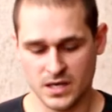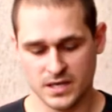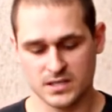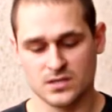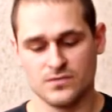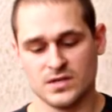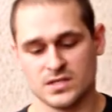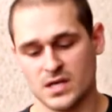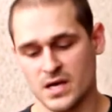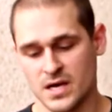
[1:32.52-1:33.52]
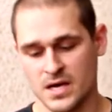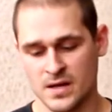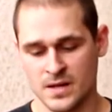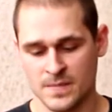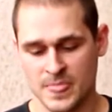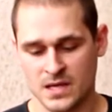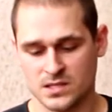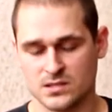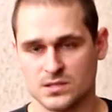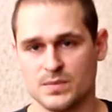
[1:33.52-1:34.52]
этот вес
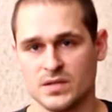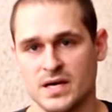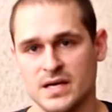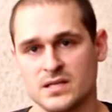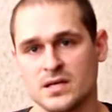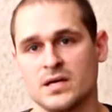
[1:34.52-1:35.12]
спадает,